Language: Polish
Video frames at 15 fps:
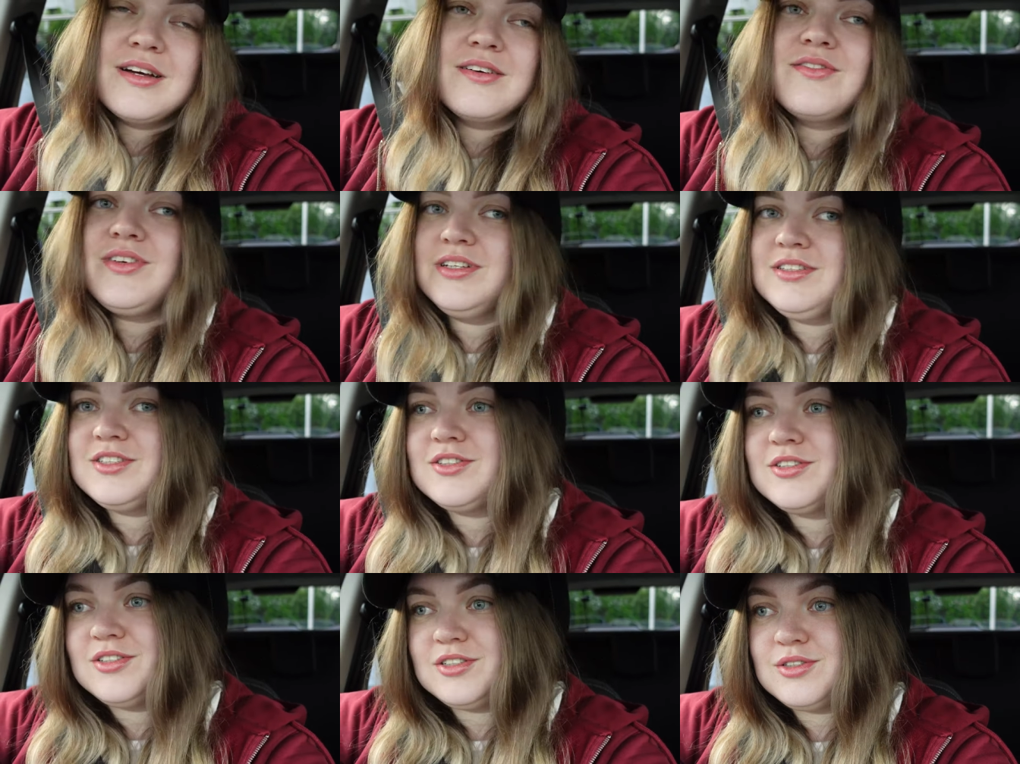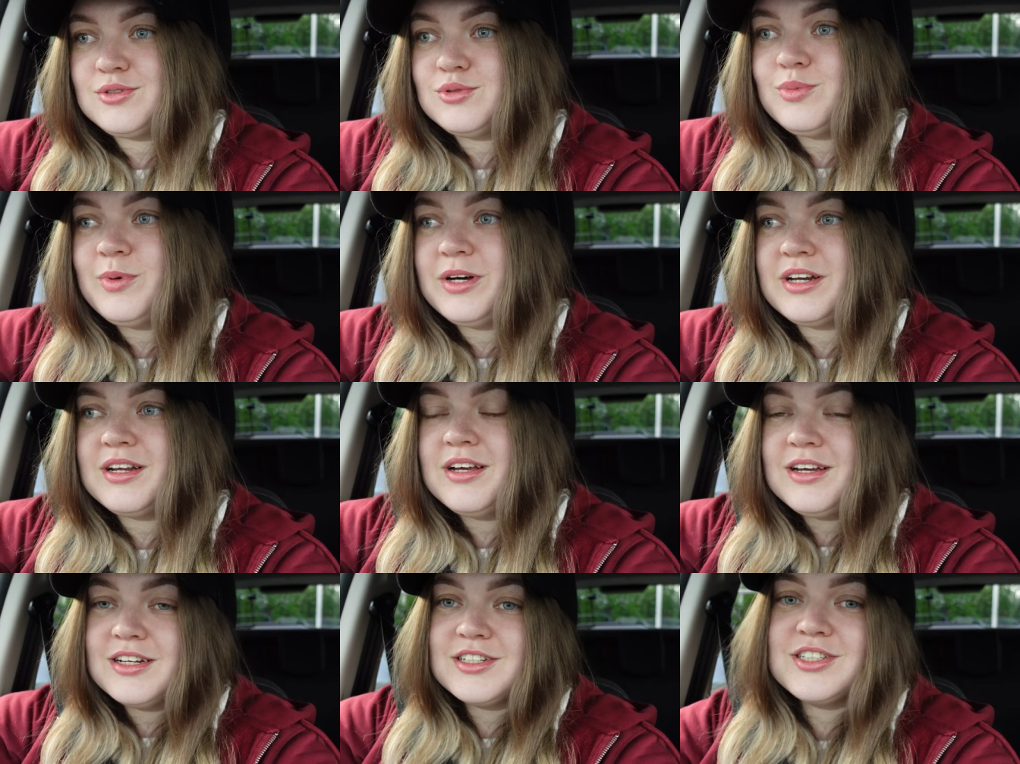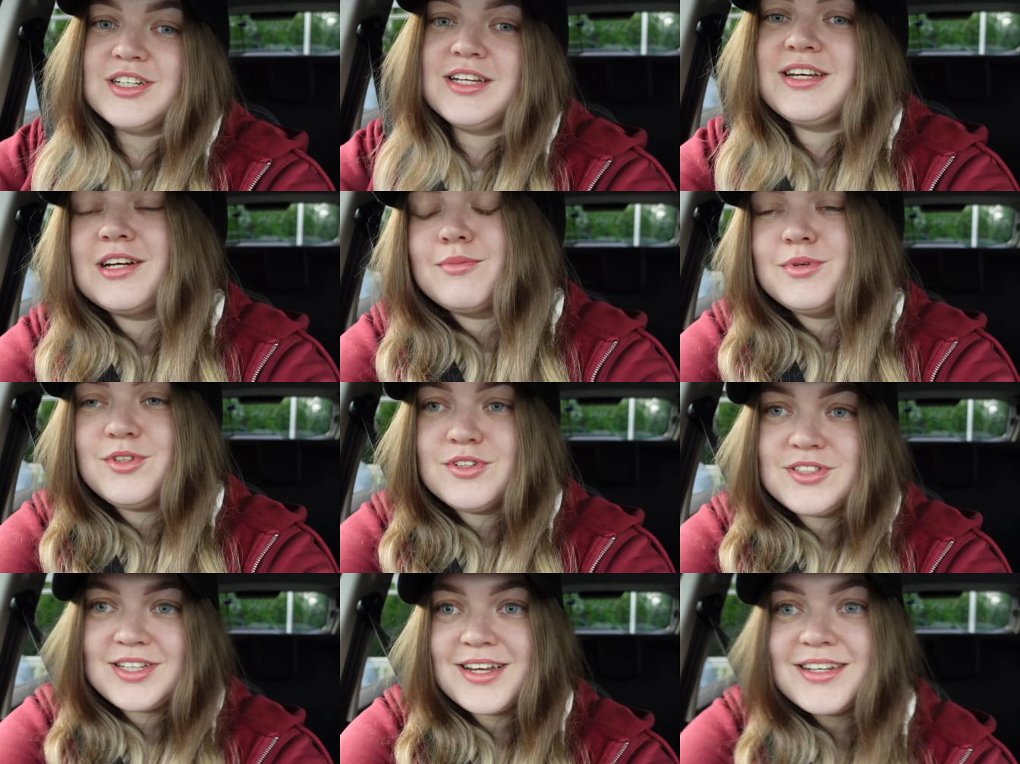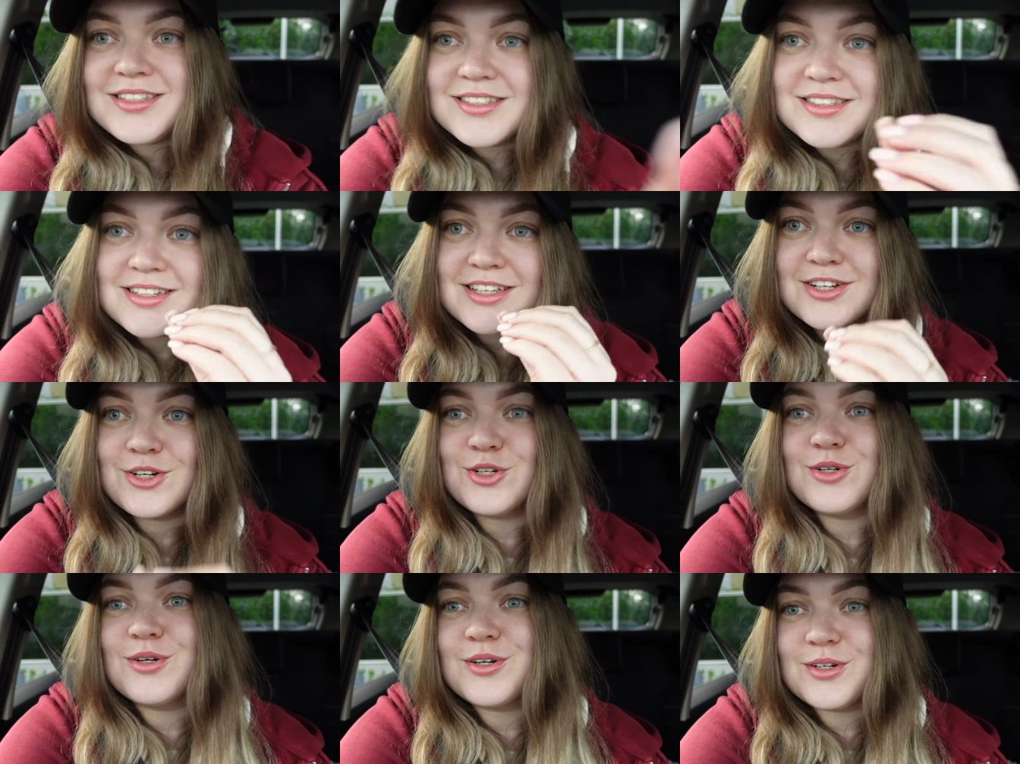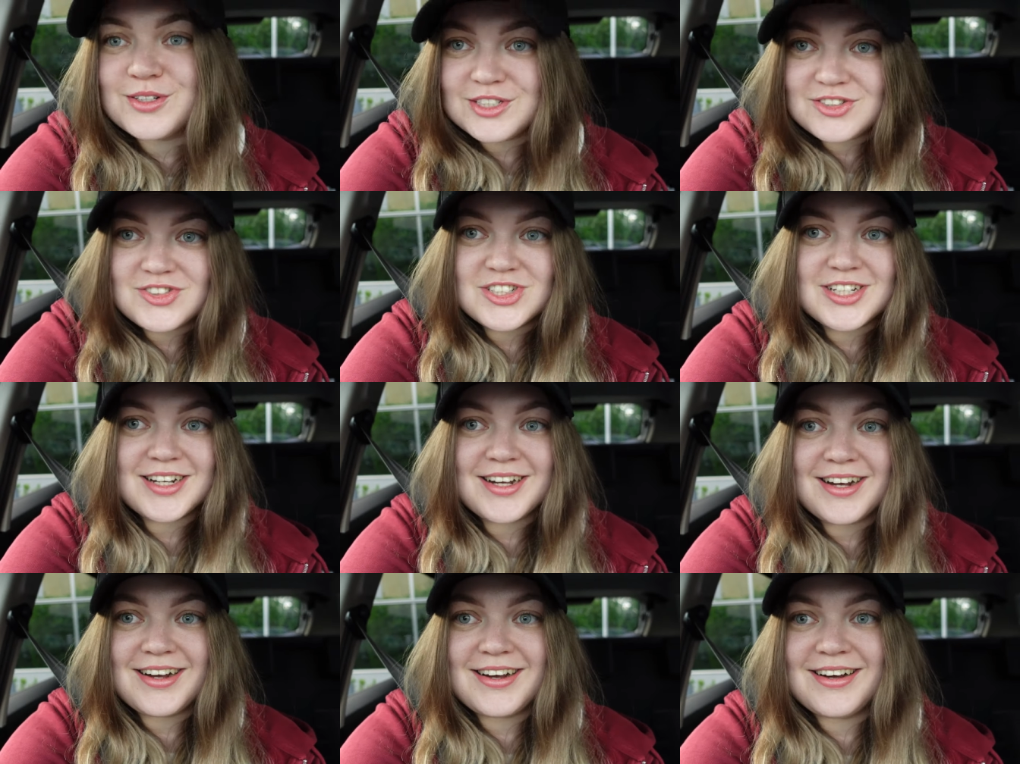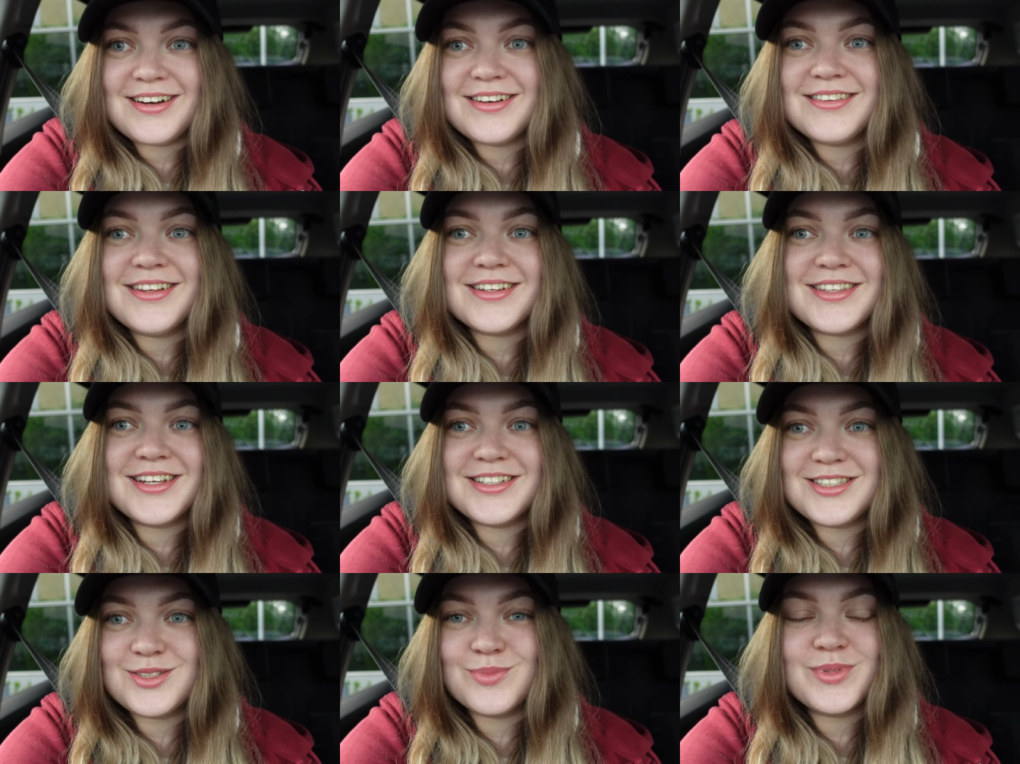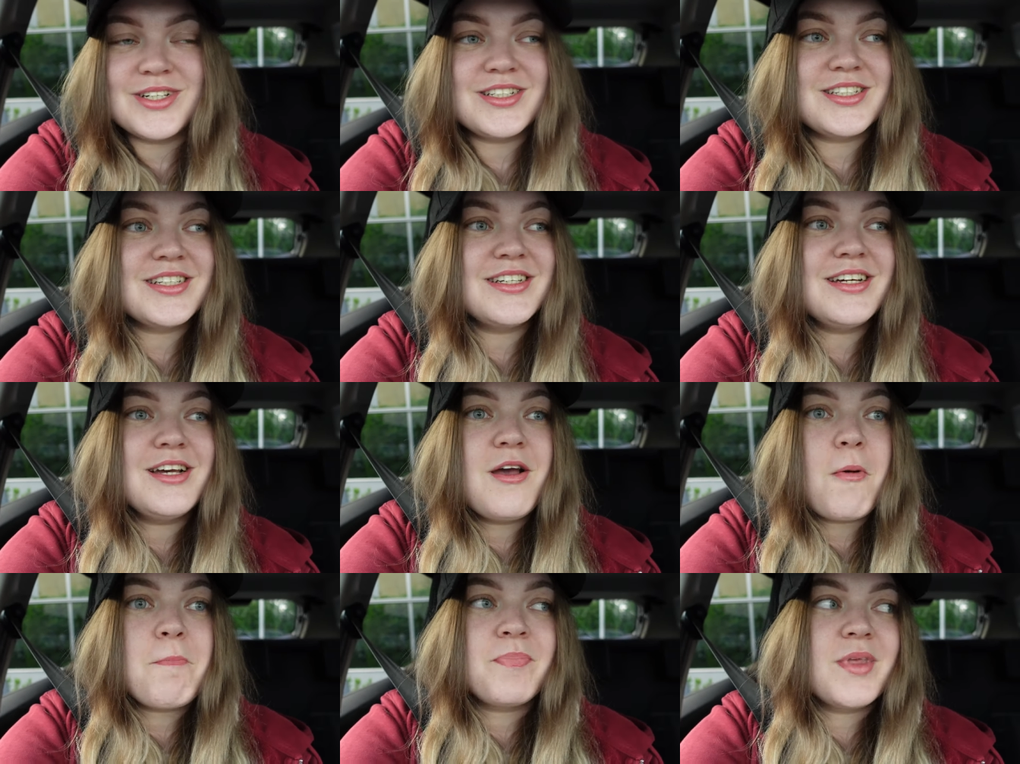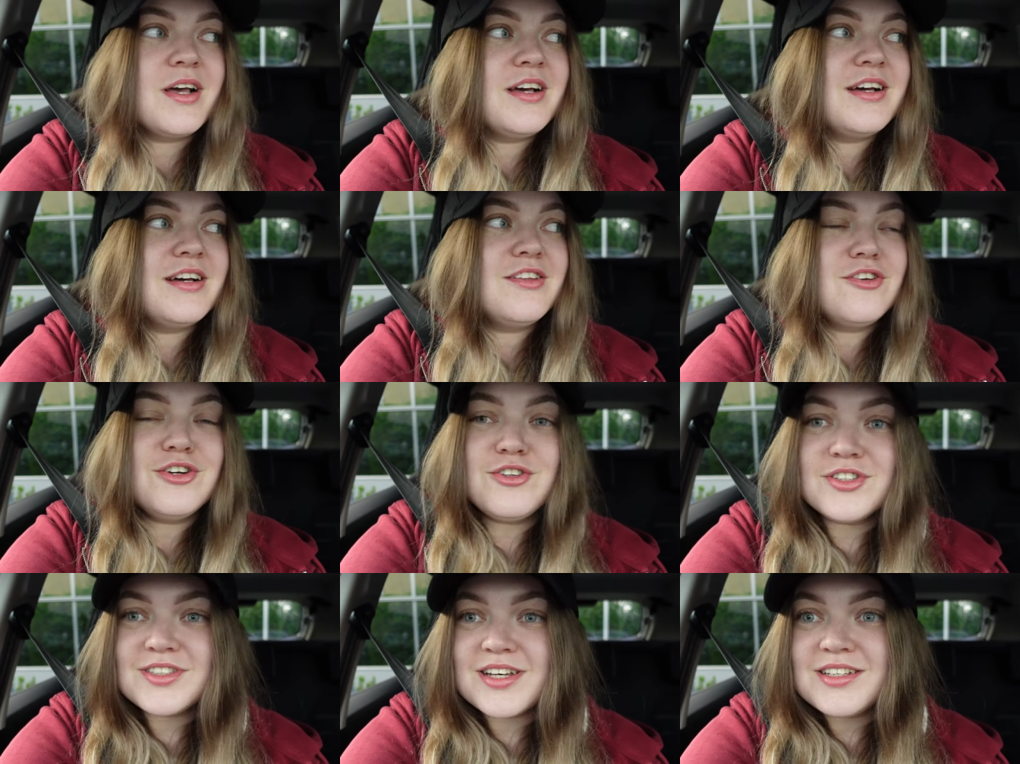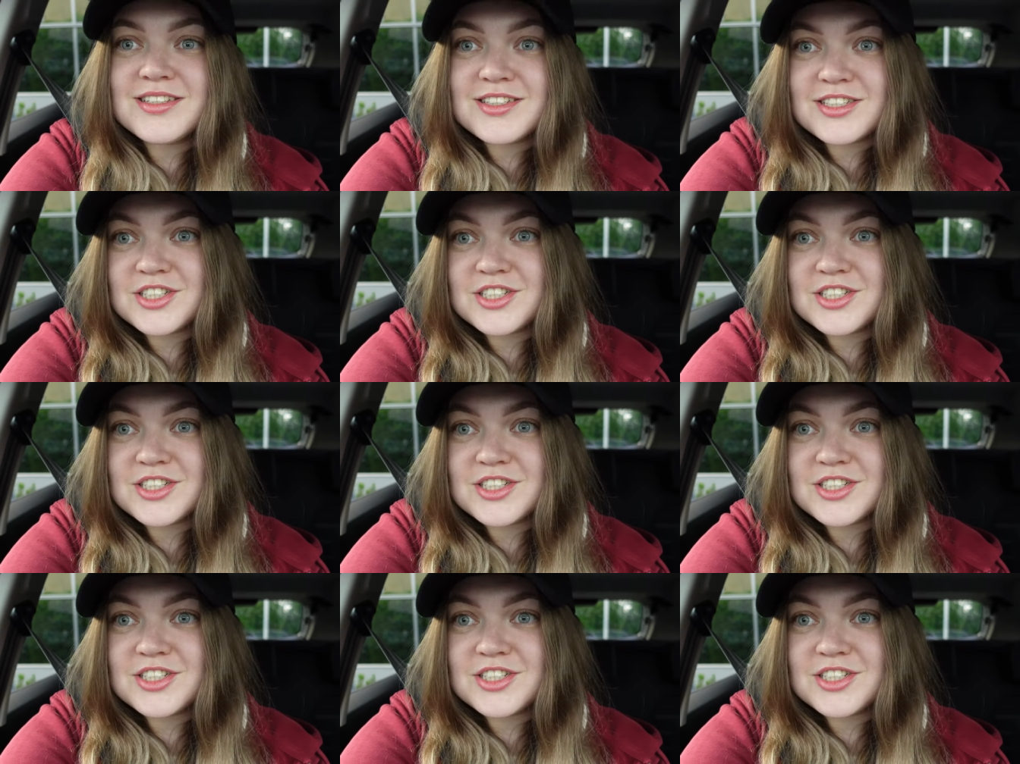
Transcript: więc to jest super, że jakby dostajecie takiego zwierzaka na tej smyczy. E, no i dostajecie